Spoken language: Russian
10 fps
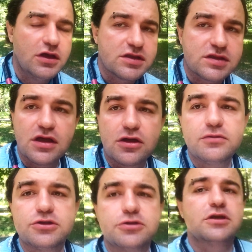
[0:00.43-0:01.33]

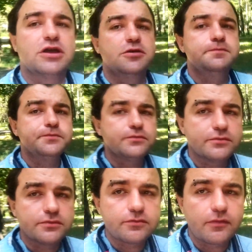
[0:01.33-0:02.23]
Здорово, чуваки.
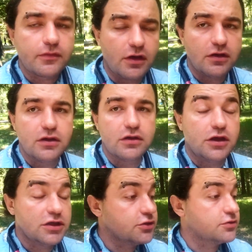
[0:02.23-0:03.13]

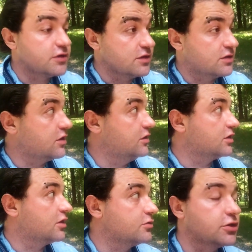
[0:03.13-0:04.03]
Надеюсь, у вас
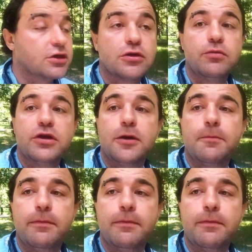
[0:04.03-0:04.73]
настроение хорошее, как у меня.